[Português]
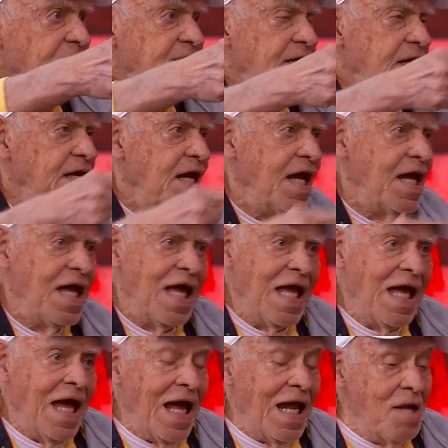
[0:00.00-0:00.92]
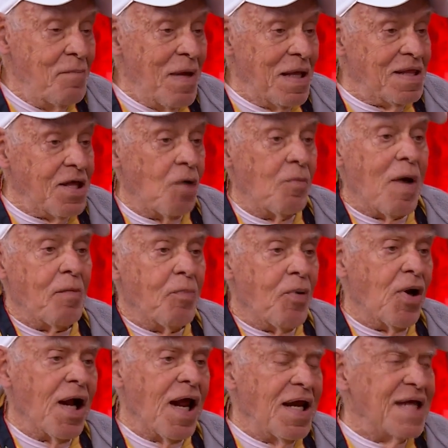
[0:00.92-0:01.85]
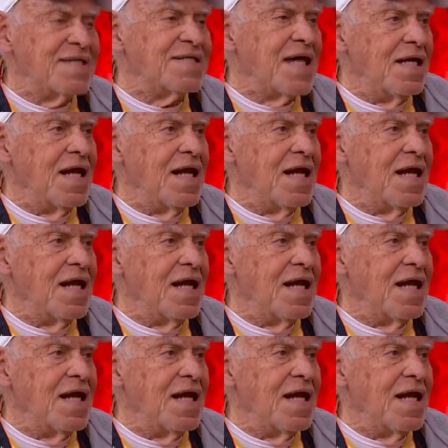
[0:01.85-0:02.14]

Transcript: Isso. Ele meteu uma bola nessa,